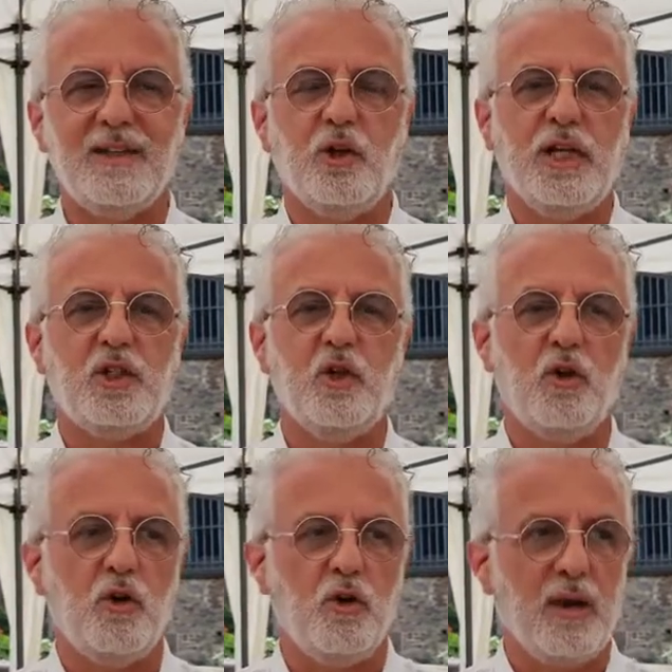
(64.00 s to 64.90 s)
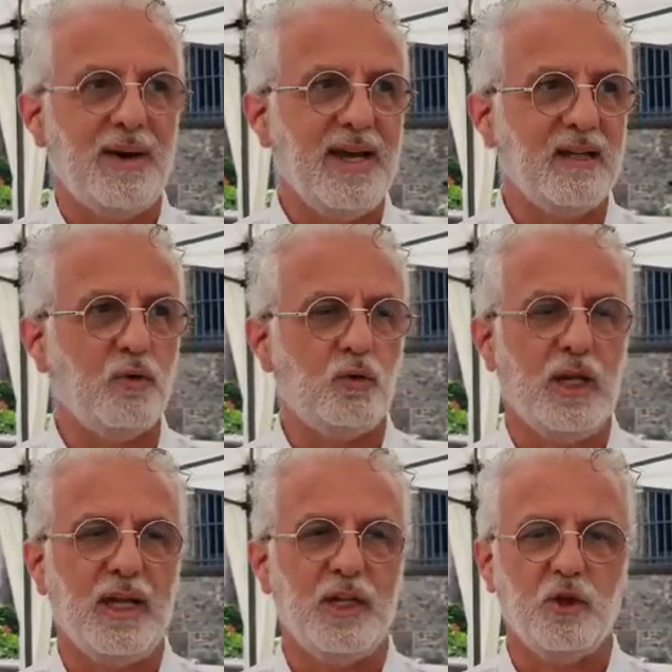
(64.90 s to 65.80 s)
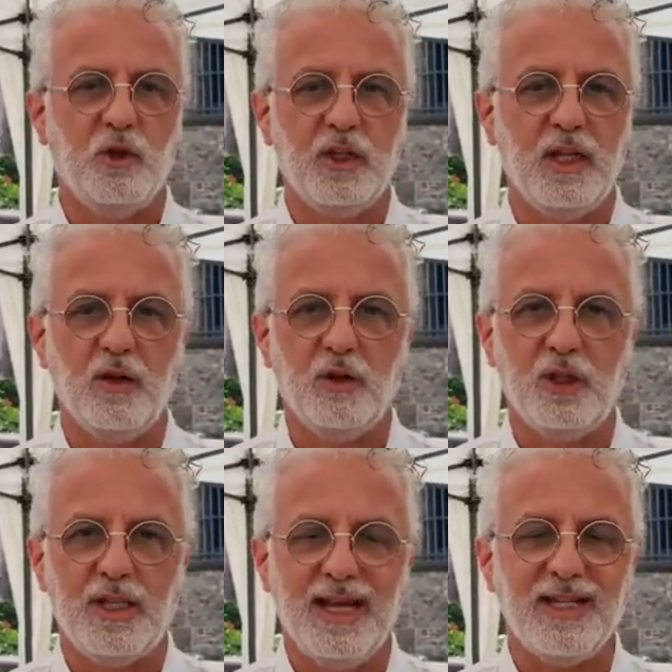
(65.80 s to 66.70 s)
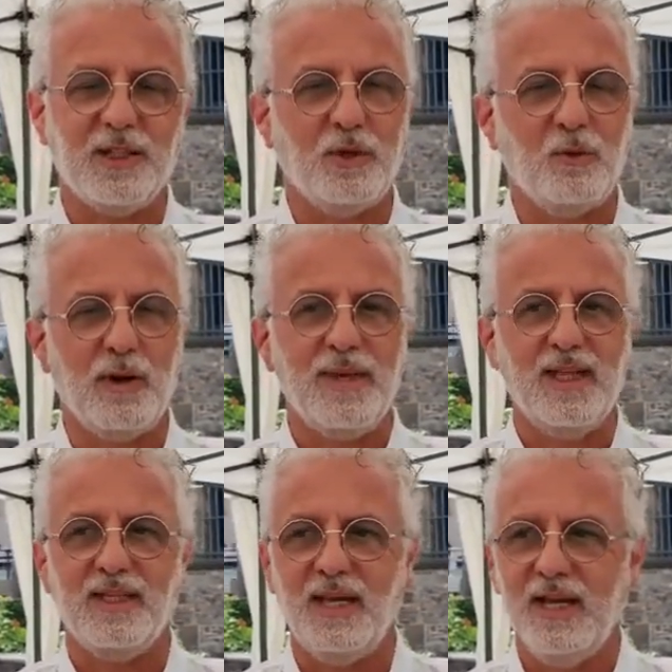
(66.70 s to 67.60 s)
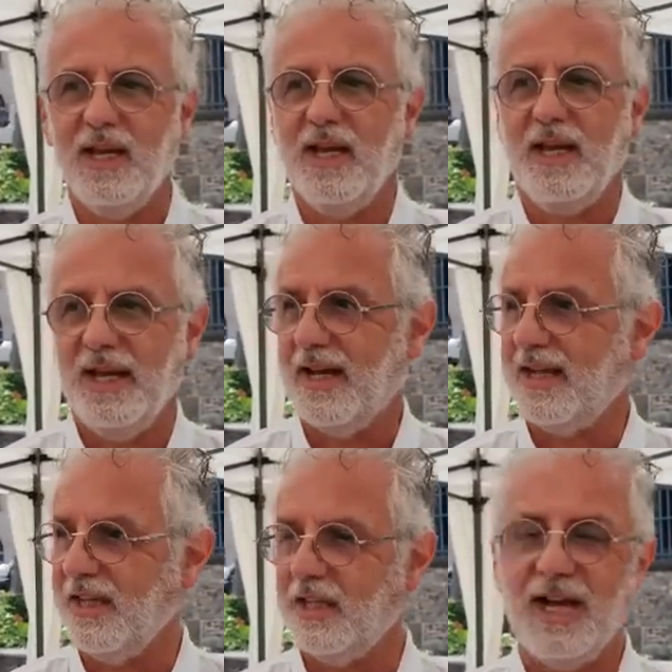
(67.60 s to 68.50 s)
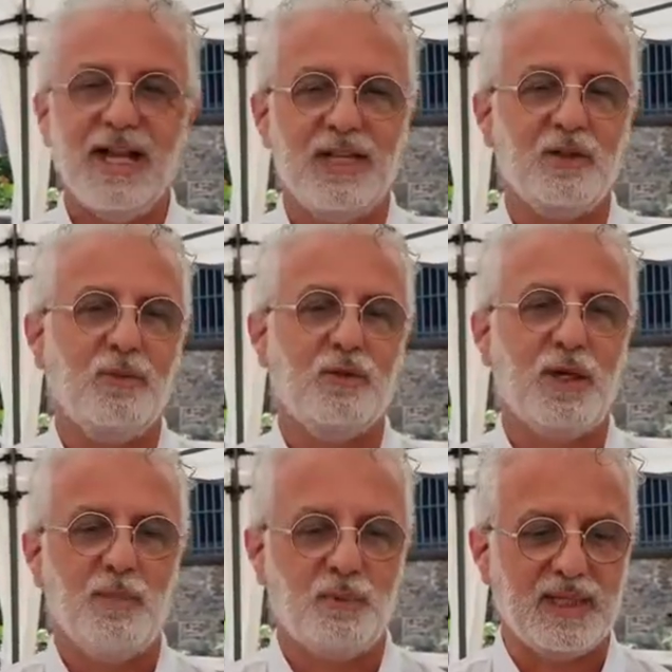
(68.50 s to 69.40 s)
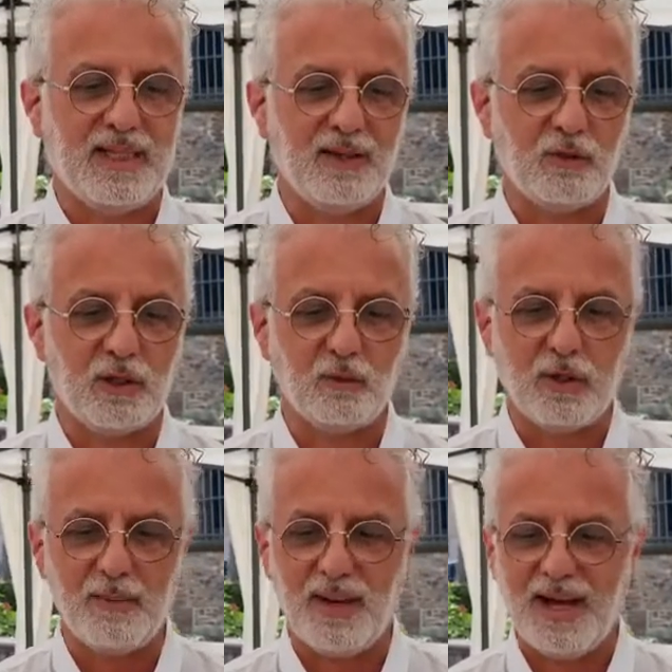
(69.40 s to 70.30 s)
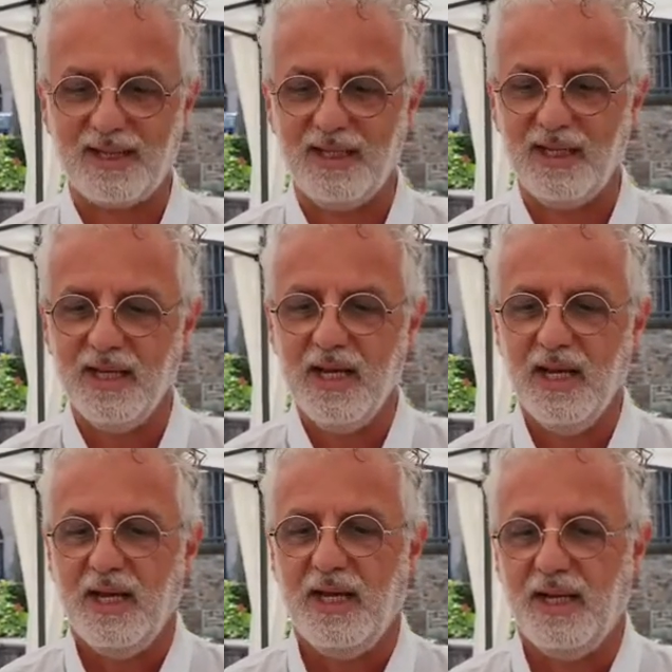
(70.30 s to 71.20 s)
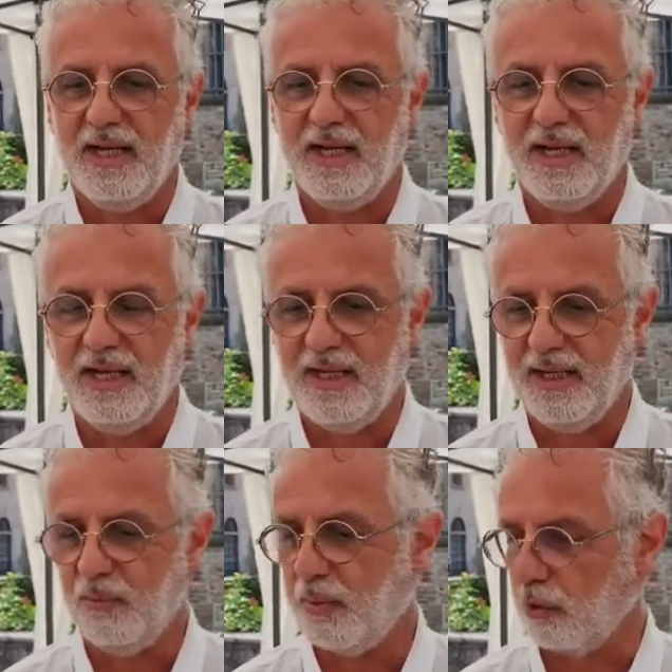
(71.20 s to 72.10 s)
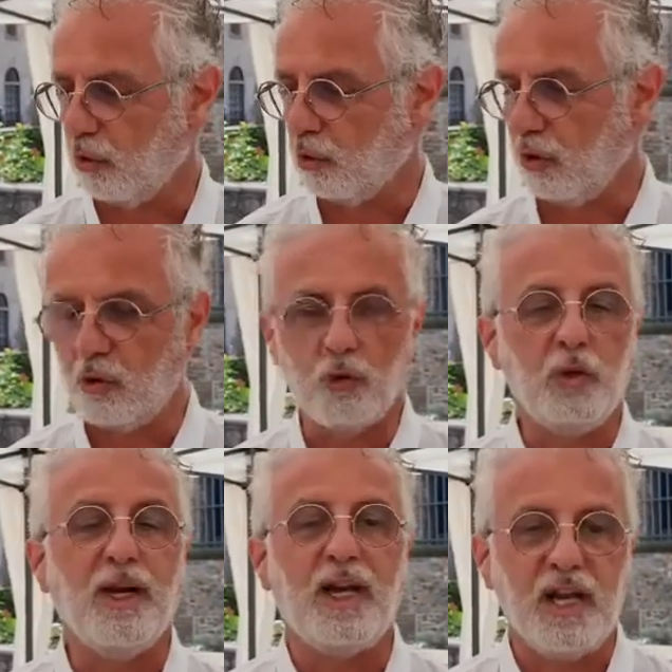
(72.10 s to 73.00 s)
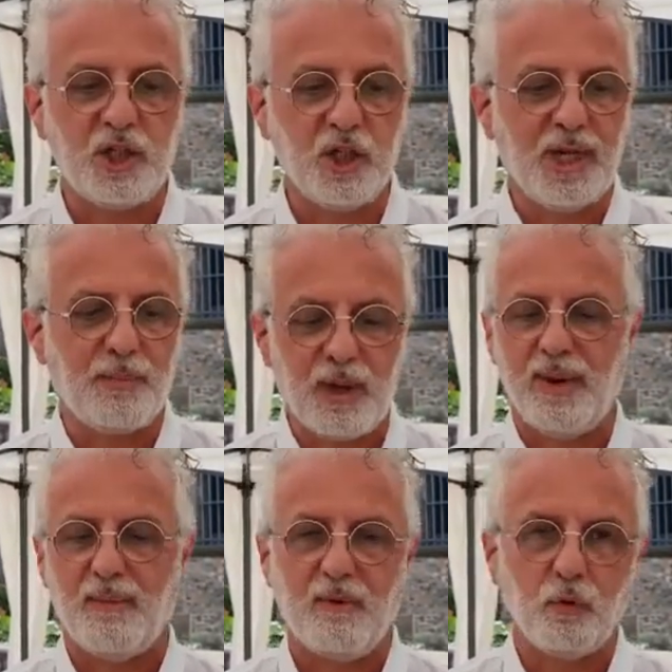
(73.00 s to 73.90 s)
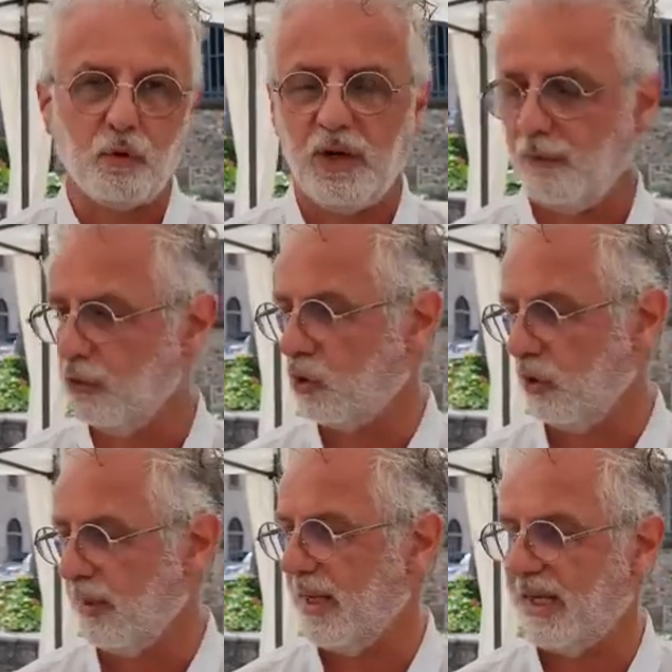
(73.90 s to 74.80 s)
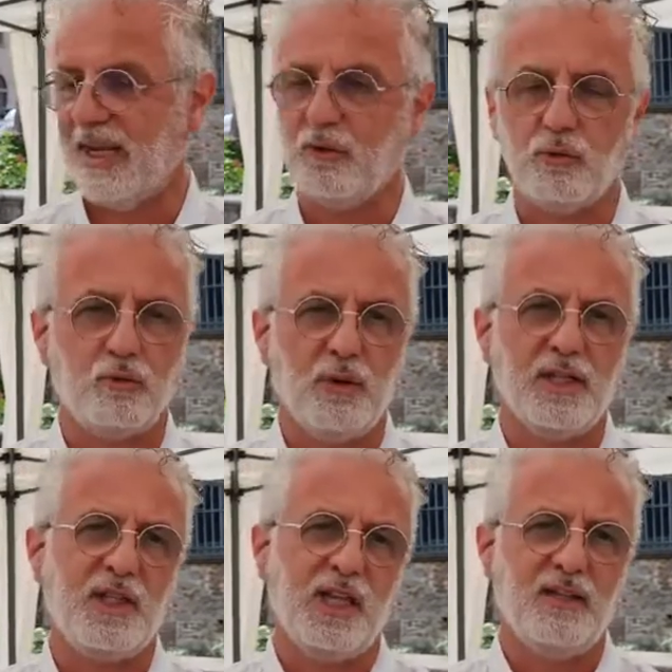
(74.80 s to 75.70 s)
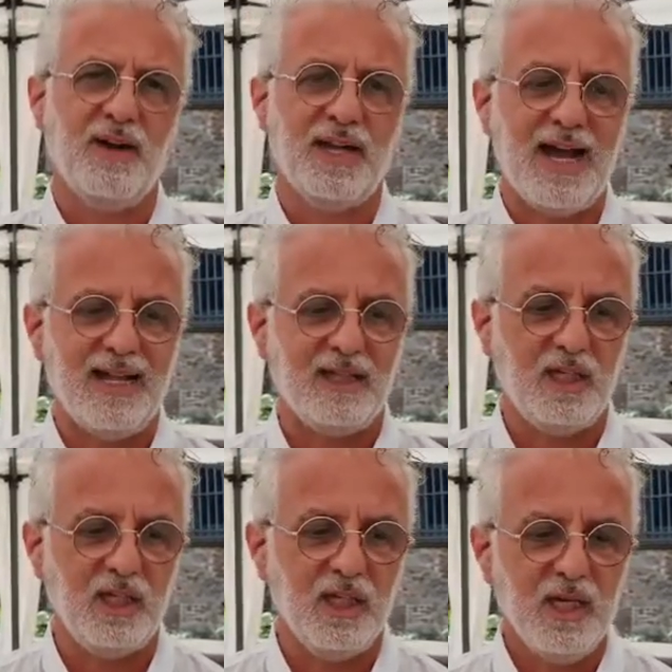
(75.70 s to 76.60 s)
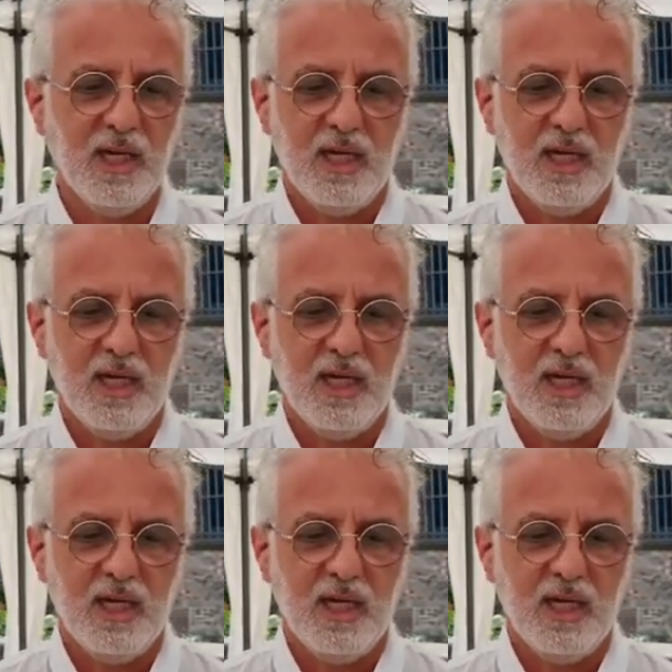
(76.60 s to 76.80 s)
è nato, adesso oramai è in tutte le regioni del nord Italia sicuramente e anche in Italia, insomma lo stiamo piazzando da tutte le parti, è un prodotto che continua a crescita, poi abbiamo avuto un'evoluzione, abbiamo creato tutta una serie di varianti,